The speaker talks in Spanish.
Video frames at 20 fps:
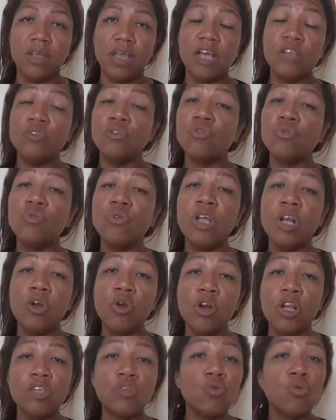Eso es un
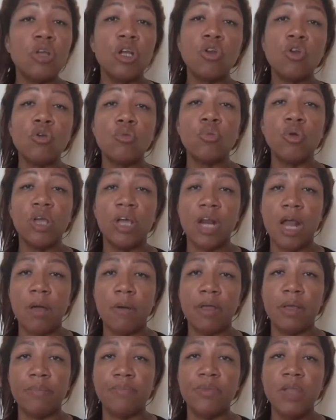error y es un error muy
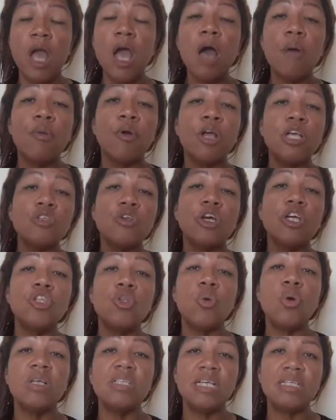grave. Porque eso que
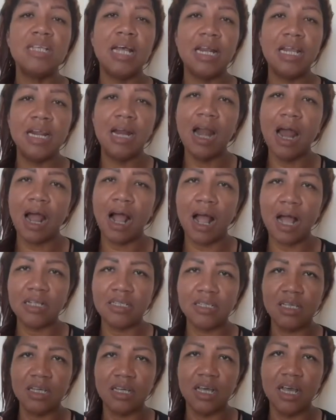tú vas a salir a la
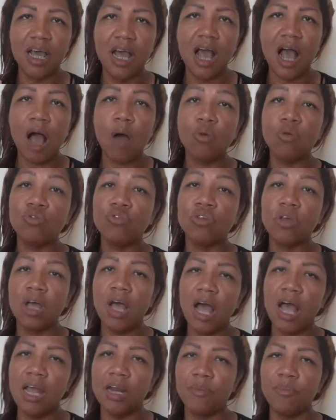calle a
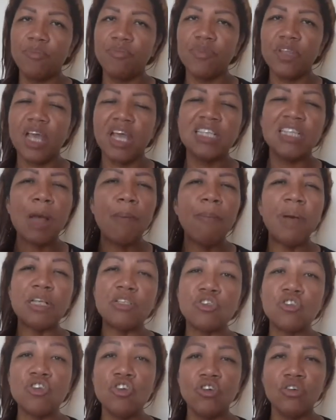buscar esa
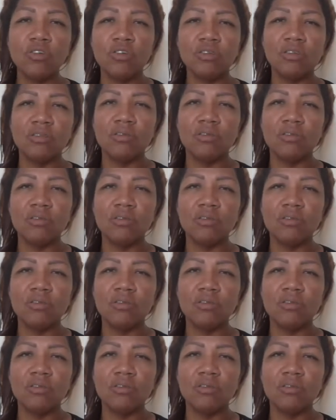pasión,